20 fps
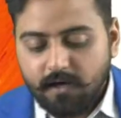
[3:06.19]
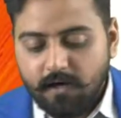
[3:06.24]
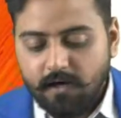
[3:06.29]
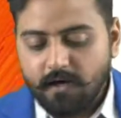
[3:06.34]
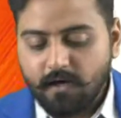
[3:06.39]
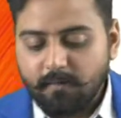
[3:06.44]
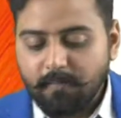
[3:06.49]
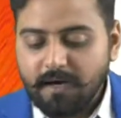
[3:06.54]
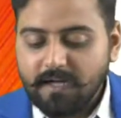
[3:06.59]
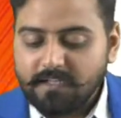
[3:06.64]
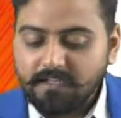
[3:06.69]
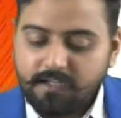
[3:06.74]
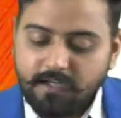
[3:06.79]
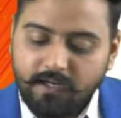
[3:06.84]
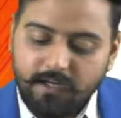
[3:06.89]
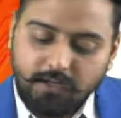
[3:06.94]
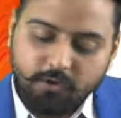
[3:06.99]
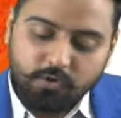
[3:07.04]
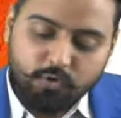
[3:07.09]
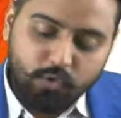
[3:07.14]
अगर बात
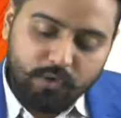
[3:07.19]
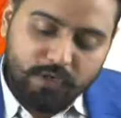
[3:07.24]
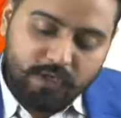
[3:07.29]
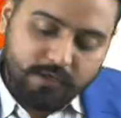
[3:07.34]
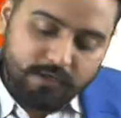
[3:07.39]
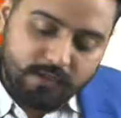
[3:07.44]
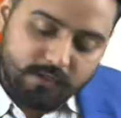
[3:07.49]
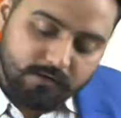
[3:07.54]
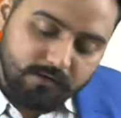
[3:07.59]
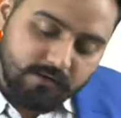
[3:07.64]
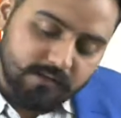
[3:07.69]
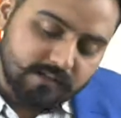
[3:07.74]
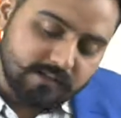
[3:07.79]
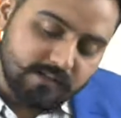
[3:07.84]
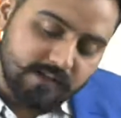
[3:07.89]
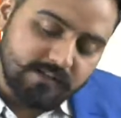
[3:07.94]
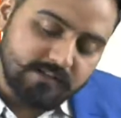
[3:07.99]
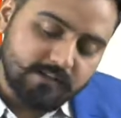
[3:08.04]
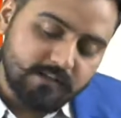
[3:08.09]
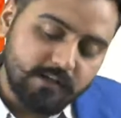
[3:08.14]
करें दूरी की
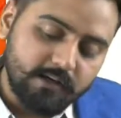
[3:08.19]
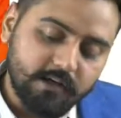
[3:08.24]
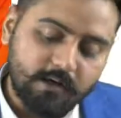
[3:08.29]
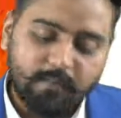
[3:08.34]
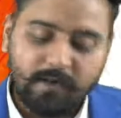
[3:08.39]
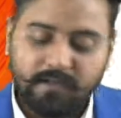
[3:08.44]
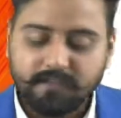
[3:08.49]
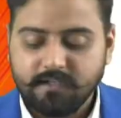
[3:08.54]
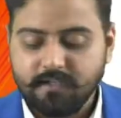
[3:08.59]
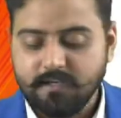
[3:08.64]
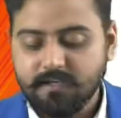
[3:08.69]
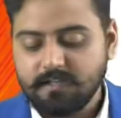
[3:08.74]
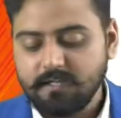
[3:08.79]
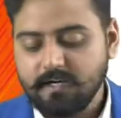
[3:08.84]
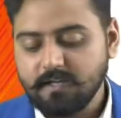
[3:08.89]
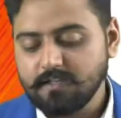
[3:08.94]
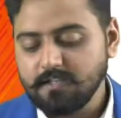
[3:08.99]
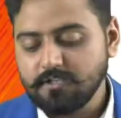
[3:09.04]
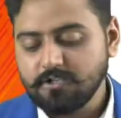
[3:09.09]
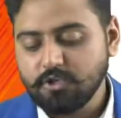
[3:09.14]
डिस्टेंस की अगर बात करें
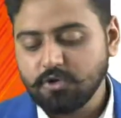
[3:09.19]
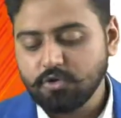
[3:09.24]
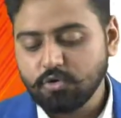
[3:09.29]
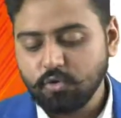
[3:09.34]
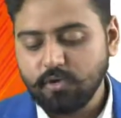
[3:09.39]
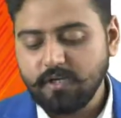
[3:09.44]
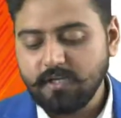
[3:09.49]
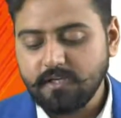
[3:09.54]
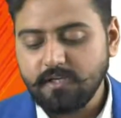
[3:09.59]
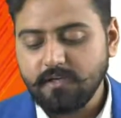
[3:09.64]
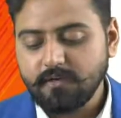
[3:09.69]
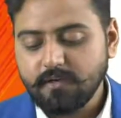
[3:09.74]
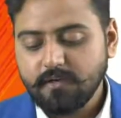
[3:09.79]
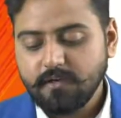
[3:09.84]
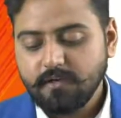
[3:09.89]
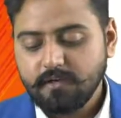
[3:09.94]
ध्यान दीजिए दूरी की